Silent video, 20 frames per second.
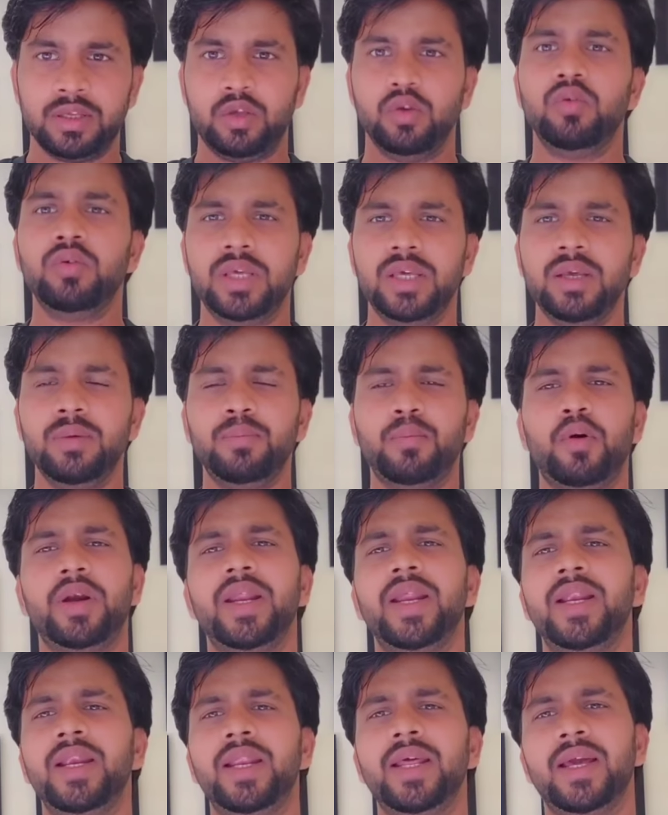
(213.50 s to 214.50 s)
क्योंकि
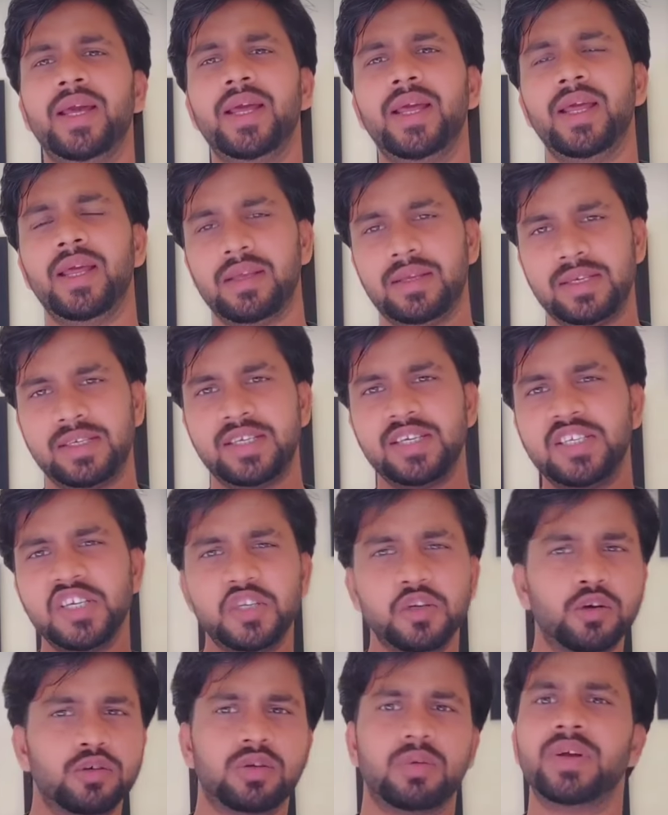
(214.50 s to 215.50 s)
इम्पोर्टेंट है किसी
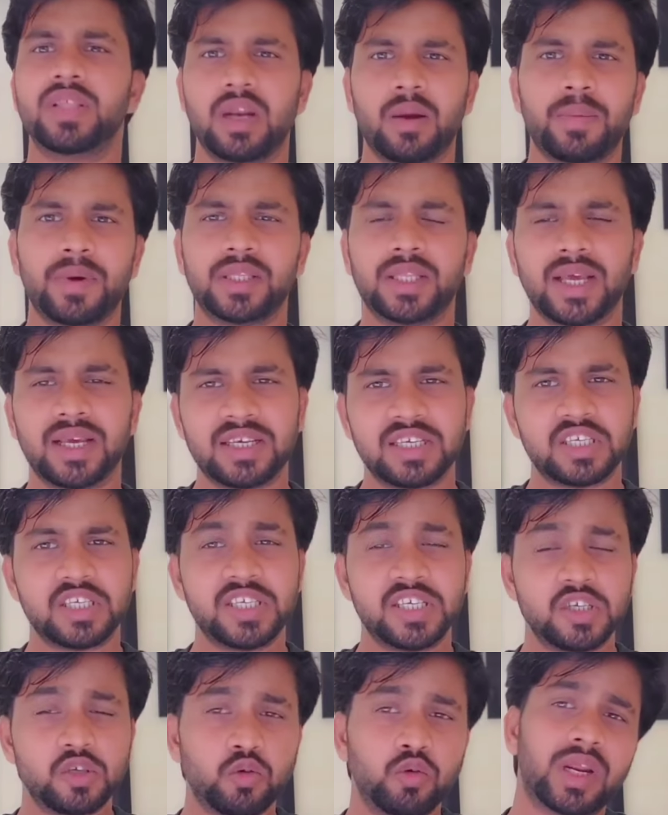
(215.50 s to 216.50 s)
चीज़ को समझना पड़ता है किसी
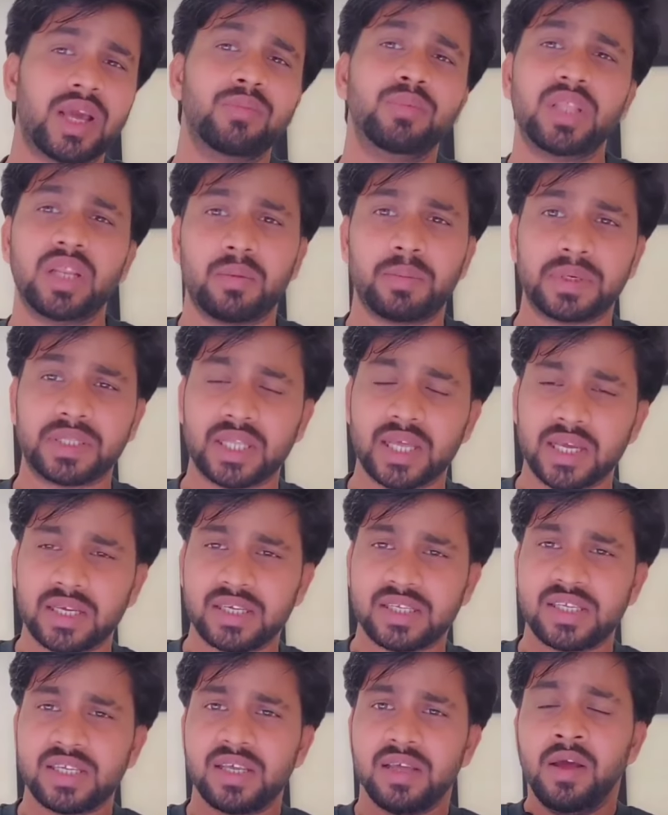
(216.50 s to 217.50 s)
चीज़ को टाइम देना पड़ता है
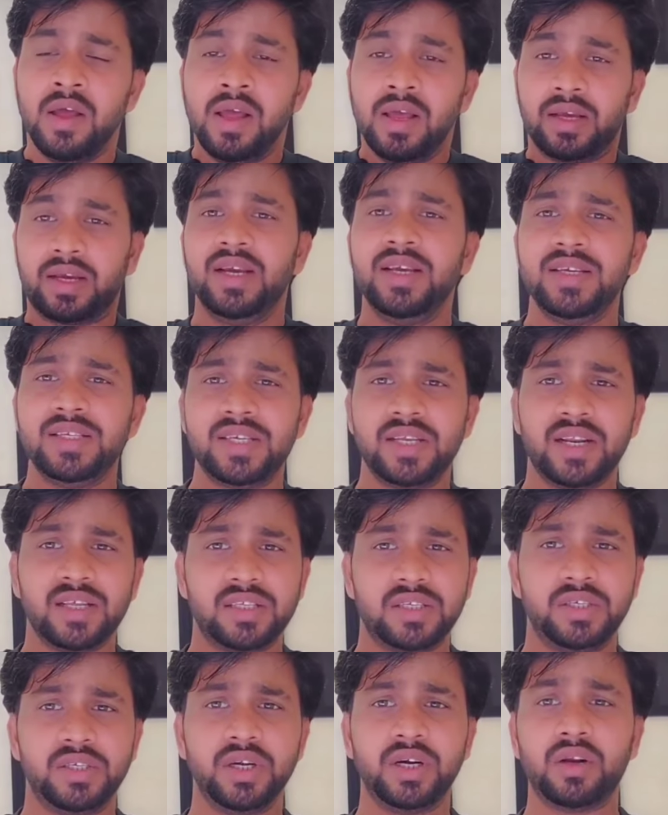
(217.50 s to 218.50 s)
किसी कहीं से ना
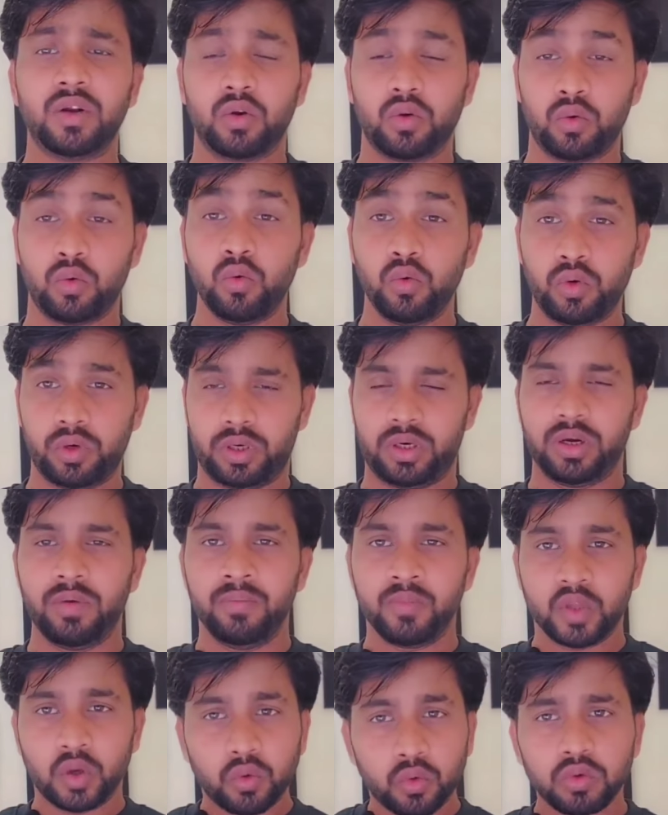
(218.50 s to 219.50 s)
जड़ रूट
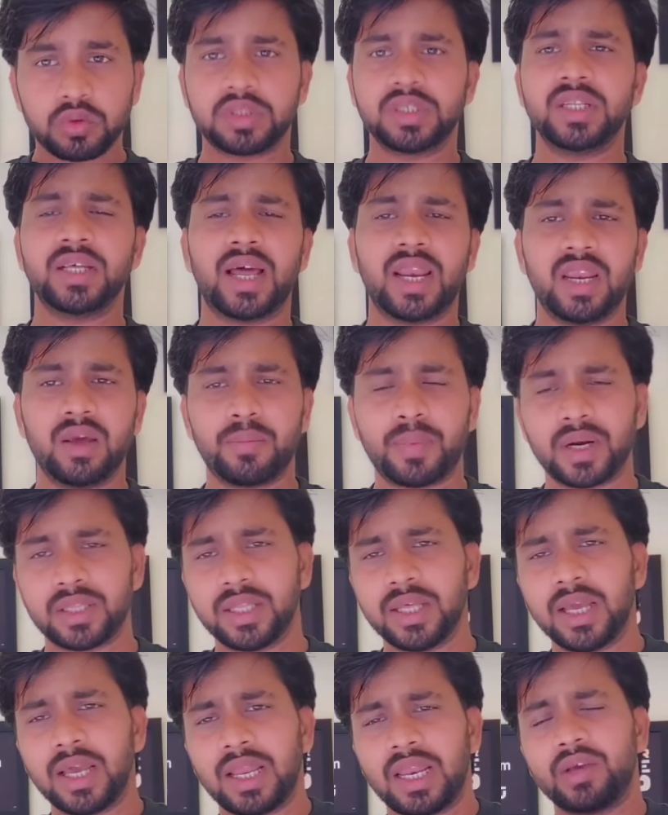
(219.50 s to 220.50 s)
रूट्स निकालने
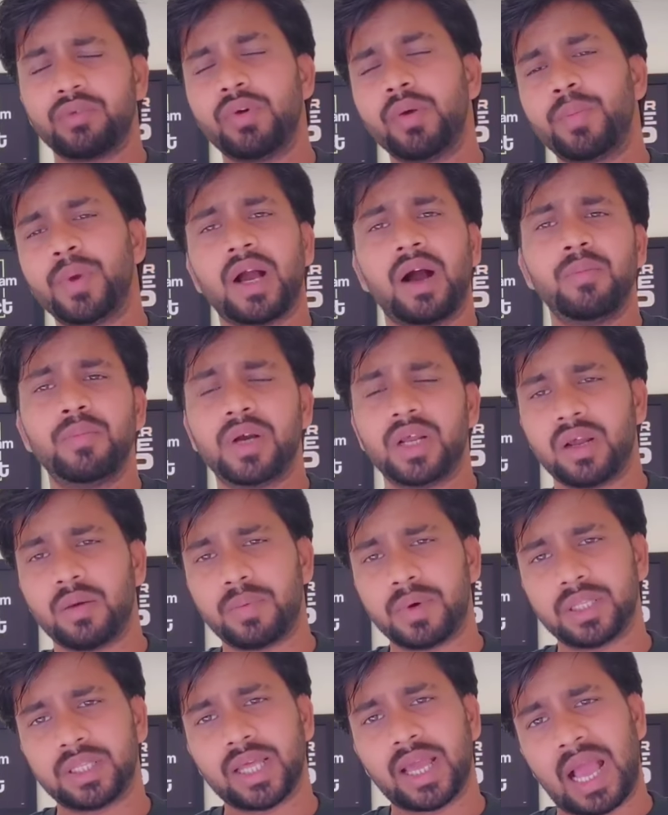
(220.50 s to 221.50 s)
पड़ते हैं अलग वे पे काम करना
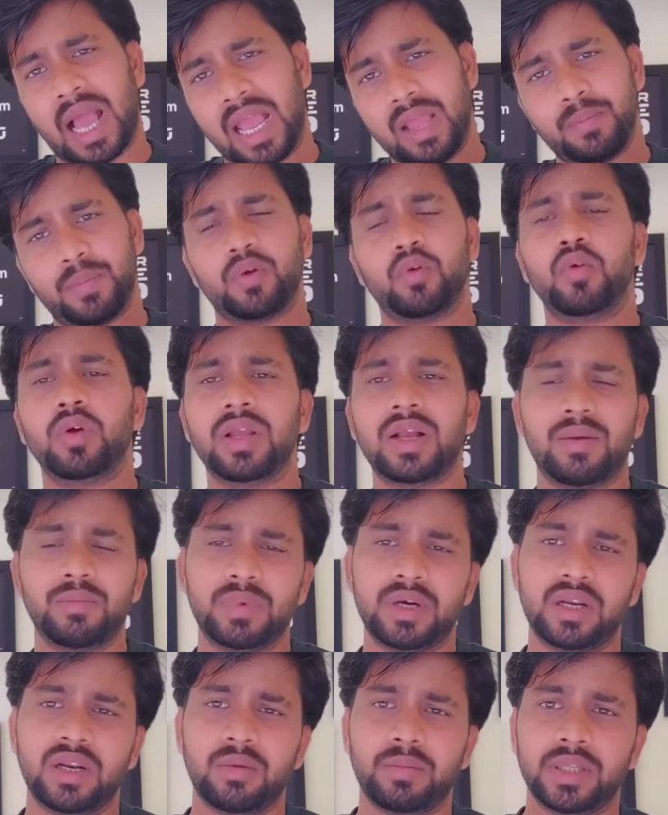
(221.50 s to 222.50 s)
पड़ता है हाई पर वो पे
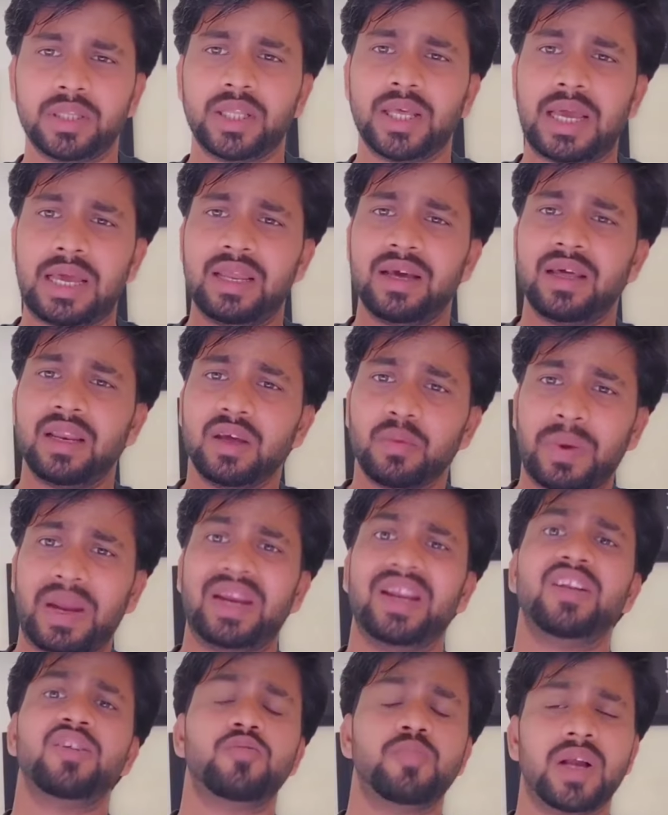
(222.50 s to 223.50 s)
काम करना पड़ता है अलग अलग
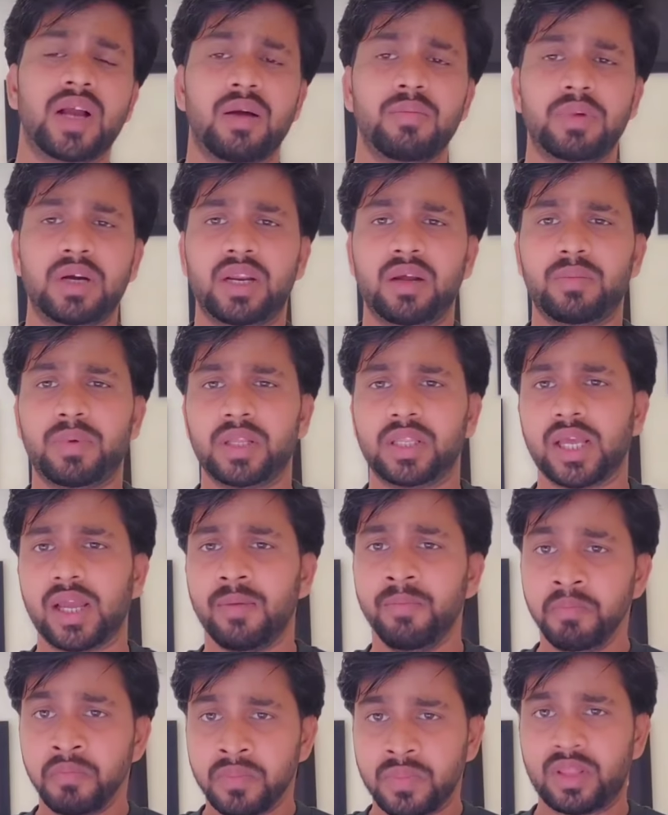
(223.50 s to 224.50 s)
पैटर्न्स पे काम करना पड़ता
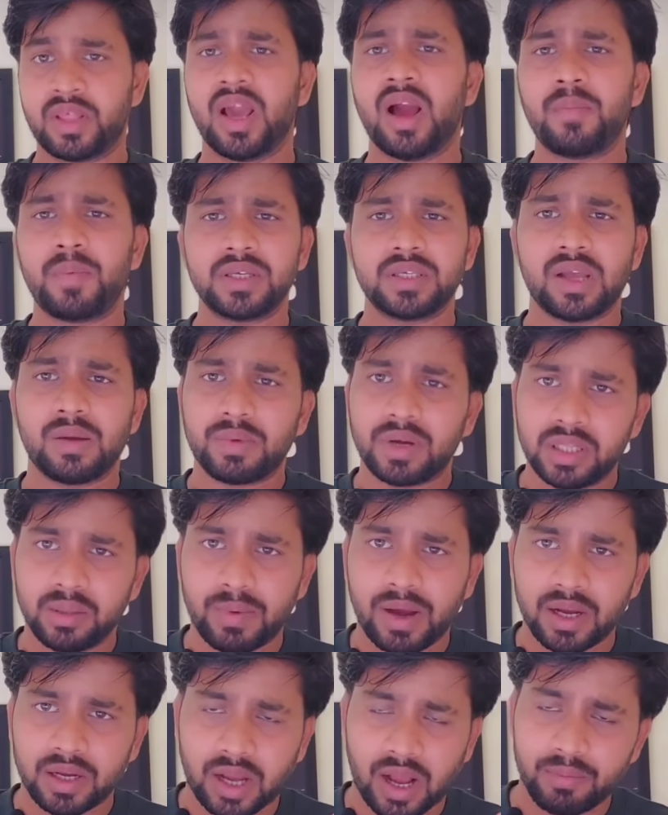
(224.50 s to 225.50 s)
है जहाँ पास आपका
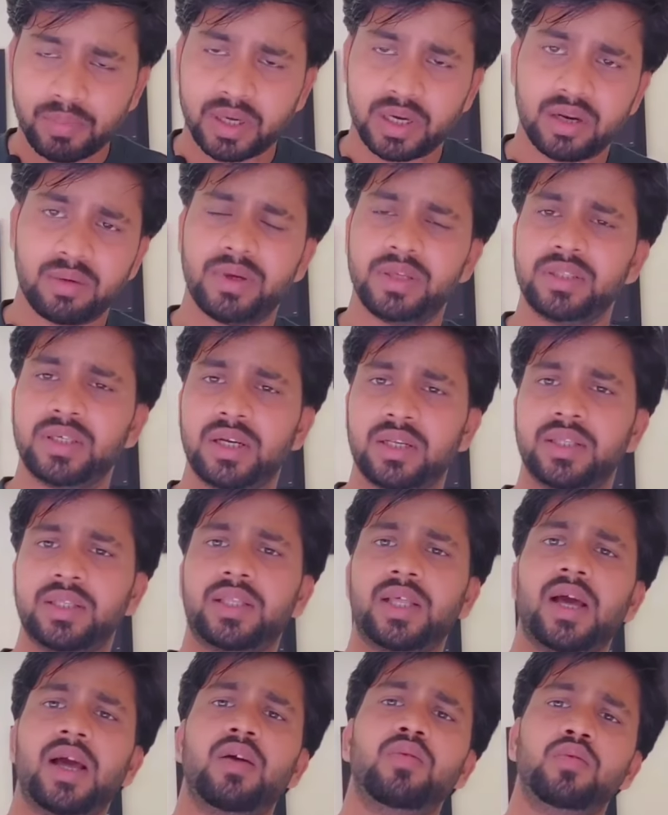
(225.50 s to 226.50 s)
दिमाग काम करना बंद कर
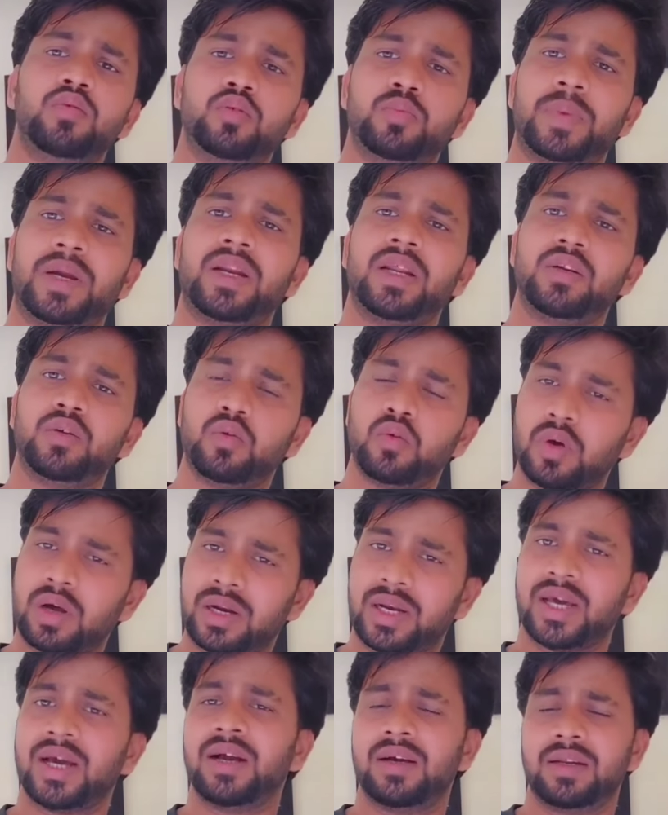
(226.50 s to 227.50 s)
देता है उस पैटर्न को
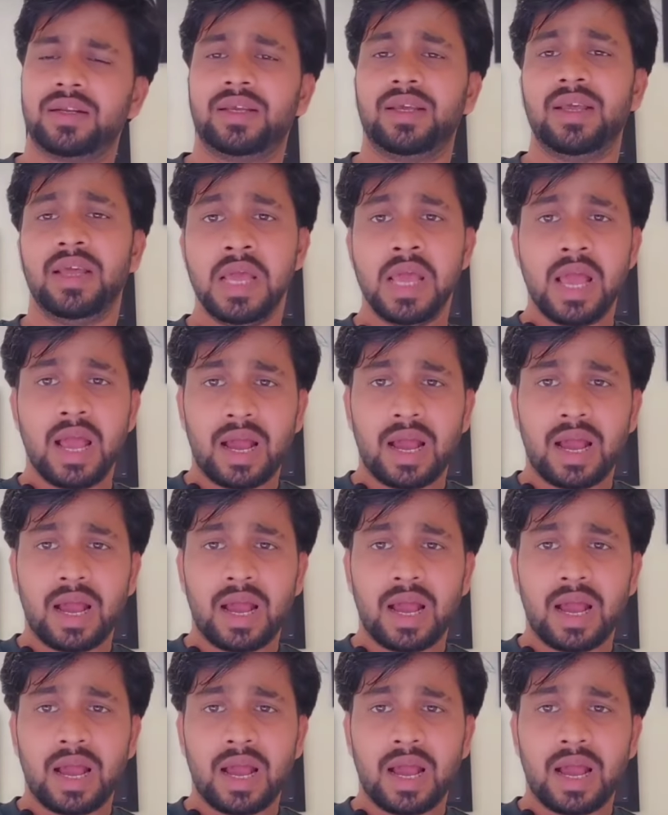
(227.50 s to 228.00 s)
हटा करके